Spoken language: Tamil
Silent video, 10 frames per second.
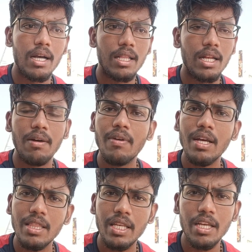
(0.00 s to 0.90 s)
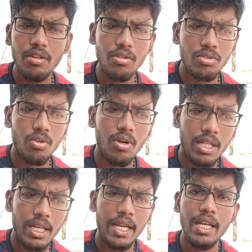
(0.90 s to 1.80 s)
அந்த நவராத்திரி ஏதோ ஒன்று
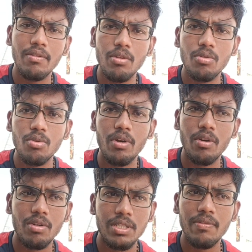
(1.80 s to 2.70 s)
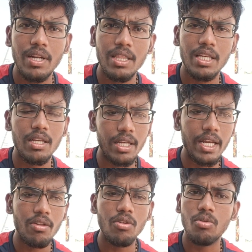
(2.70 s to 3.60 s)
சொல்லுவாங்க அந்த நைட்டு வந்து தூங்கவே சிவராத்திரி
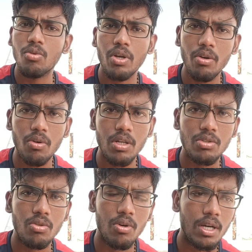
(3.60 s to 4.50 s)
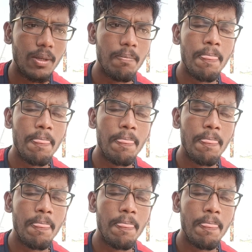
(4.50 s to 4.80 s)
நைட்டு வந்து தூங்கவே கூடாதுன்னு சொல்லுவாங்க